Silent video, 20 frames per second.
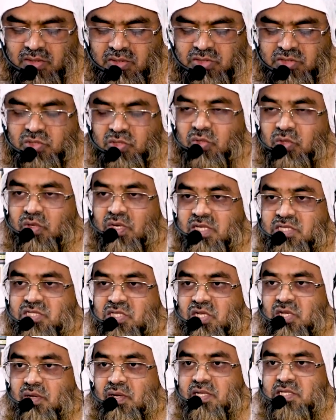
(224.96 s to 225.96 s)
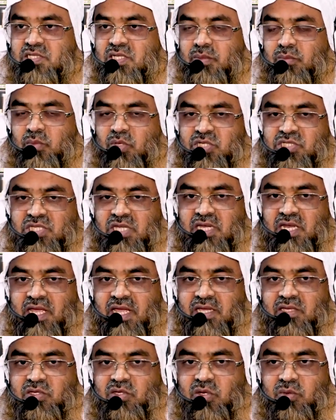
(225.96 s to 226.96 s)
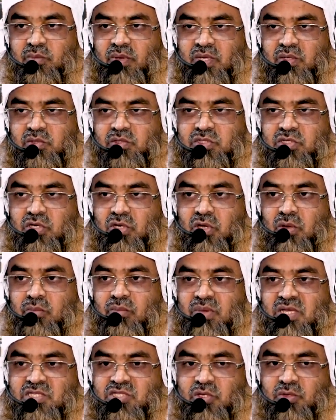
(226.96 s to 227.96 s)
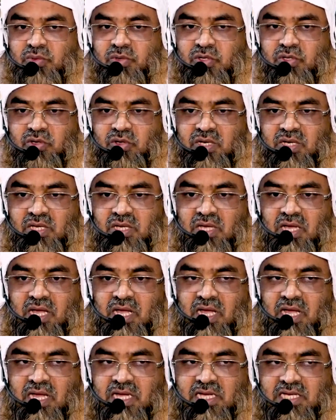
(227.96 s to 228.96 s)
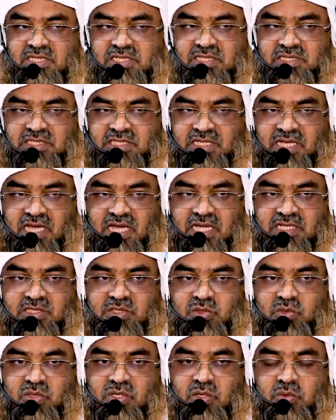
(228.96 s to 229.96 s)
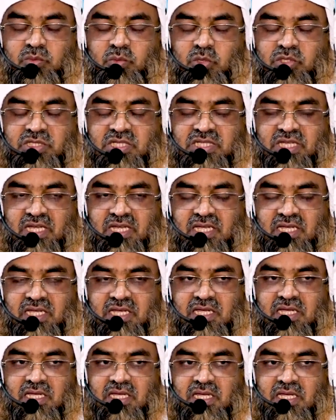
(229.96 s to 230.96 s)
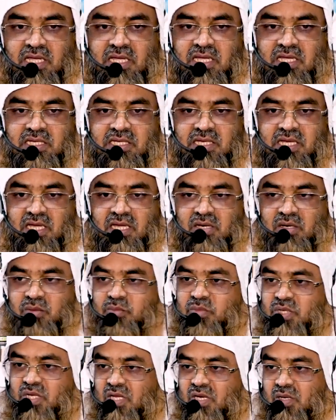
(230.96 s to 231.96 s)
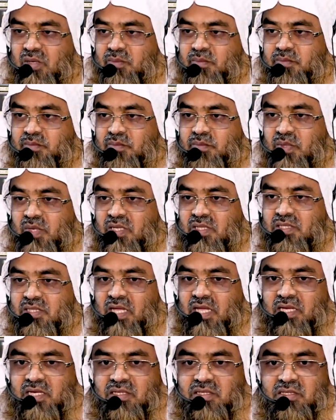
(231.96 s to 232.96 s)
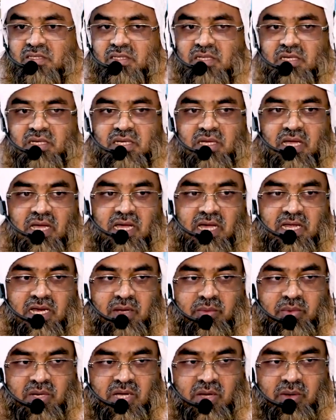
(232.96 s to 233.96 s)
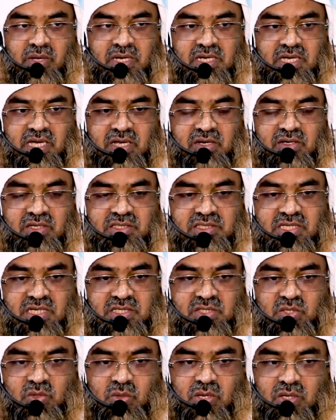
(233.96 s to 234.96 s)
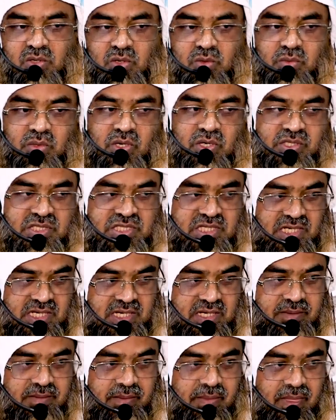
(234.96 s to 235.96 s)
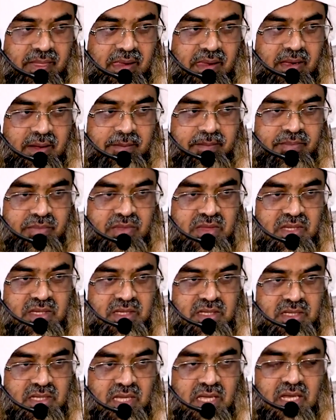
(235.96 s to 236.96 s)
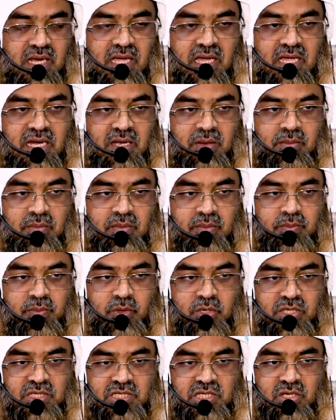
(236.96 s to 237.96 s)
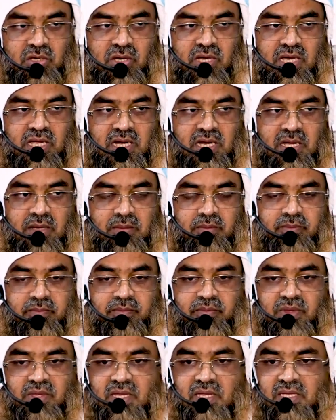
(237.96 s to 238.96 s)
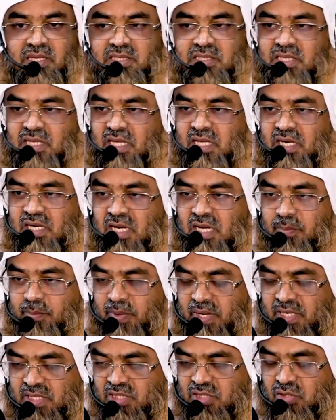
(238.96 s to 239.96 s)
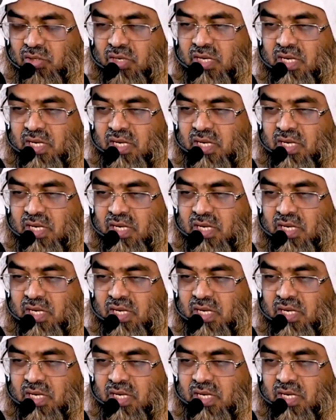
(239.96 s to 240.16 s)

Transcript: রসুল্লাহ সাল্লাম বলেছেন একজন মানুষ লম্বা সফর করে আকাশের দিকে হাত তুলে বলতে থাকে ইয়ারব ইয়ারব তার হারাম খাওয়ার কারণে তার দোয়া কবুল হচ্ছে না তার হারাম পরিধেয় হারাম তার পানীয়